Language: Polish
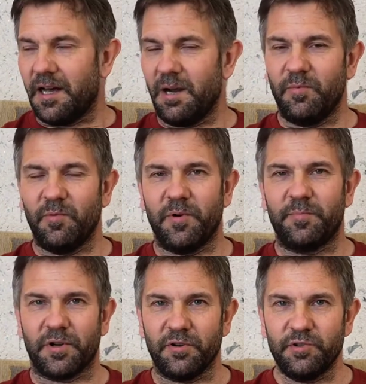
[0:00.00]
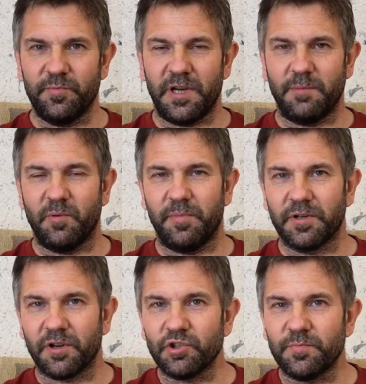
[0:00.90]
albo po prośbie, albo po
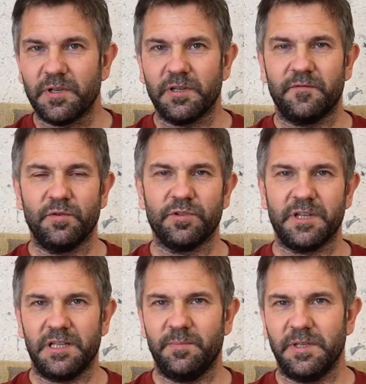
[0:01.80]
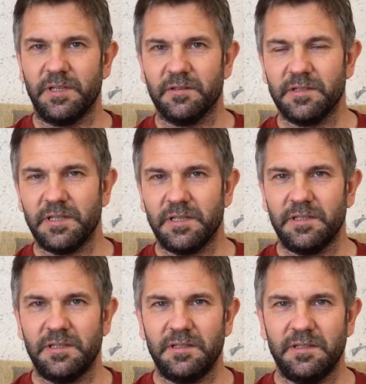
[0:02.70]
groźbie wyłudzali pieniądze
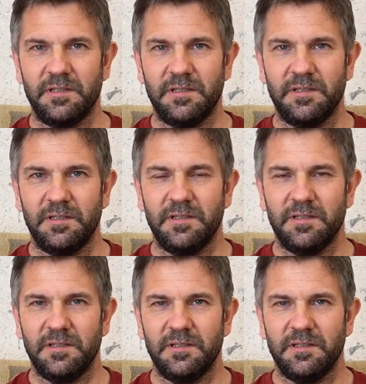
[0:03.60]
i, i,